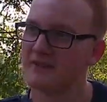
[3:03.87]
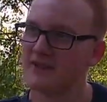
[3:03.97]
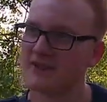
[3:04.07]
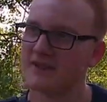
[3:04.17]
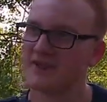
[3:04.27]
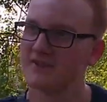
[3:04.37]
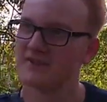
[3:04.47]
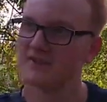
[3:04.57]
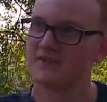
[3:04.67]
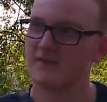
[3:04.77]

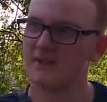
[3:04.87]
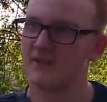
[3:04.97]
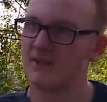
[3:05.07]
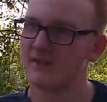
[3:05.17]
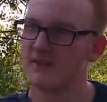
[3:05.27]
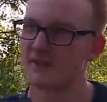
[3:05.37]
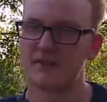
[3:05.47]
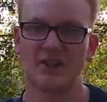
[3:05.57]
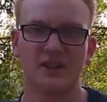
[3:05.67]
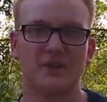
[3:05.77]
wieżysko i
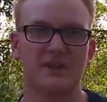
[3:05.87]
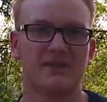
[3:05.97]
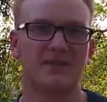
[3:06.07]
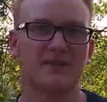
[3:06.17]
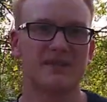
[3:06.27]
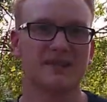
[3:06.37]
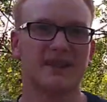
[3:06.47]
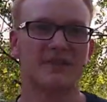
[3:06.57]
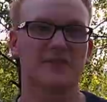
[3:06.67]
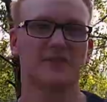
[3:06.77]
Sośnia Góra są to
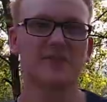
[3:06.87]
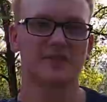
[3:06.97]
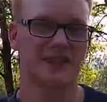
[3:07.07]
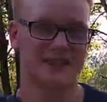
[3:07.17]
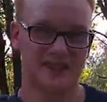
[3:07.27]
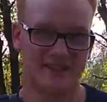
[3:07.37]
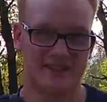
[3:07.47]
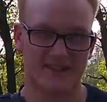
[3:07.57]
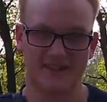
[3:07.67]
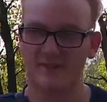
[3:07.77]
ostatnie ostoje tej